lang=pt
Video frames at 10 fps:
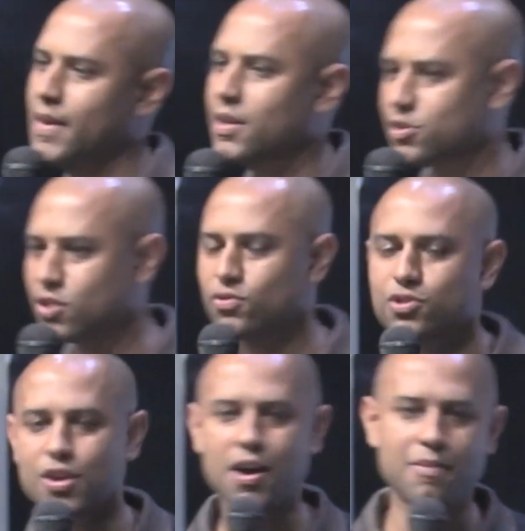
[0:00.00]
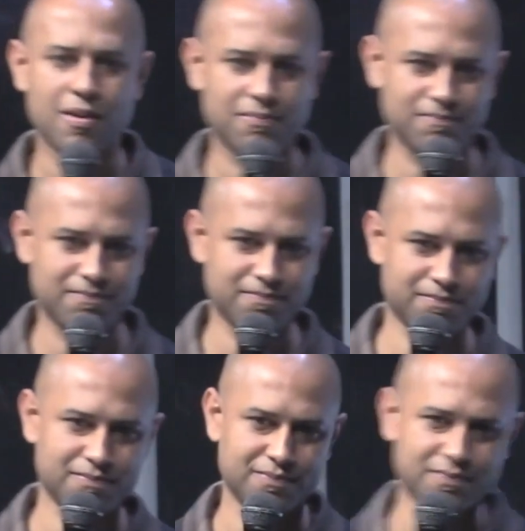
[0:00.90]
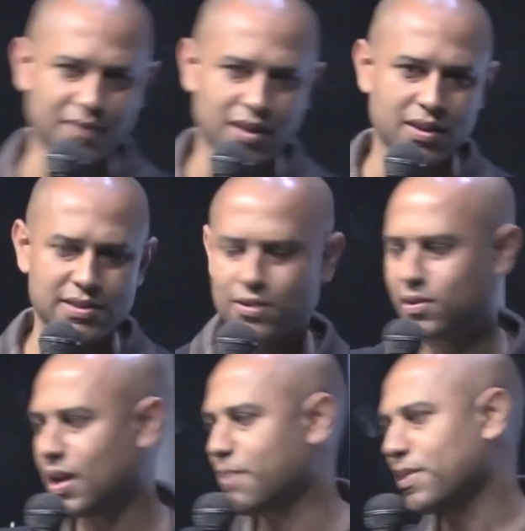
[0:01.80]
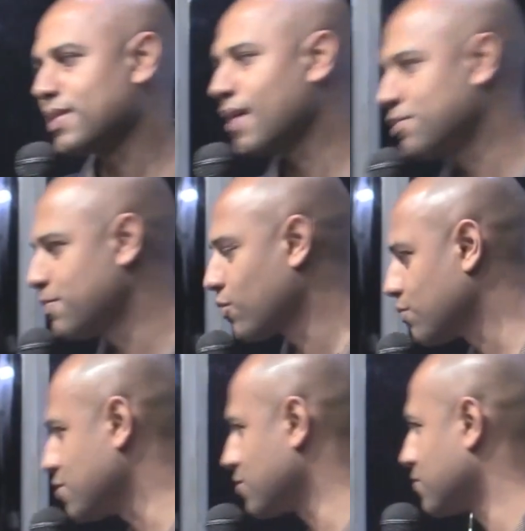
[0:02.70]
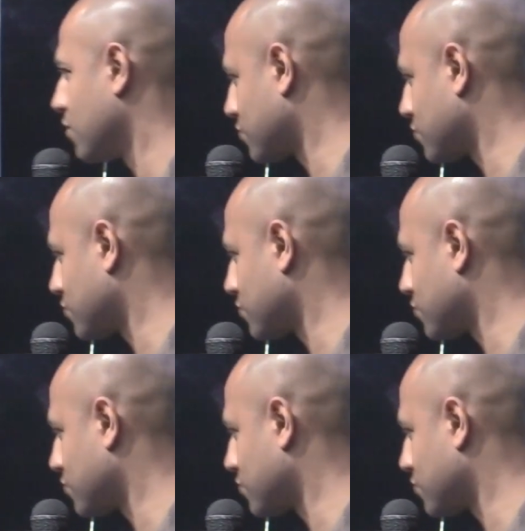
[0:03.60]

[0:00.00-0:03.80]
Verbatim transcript: Jesus te ama. Você não quer aprender a Bíblia comigo? Eu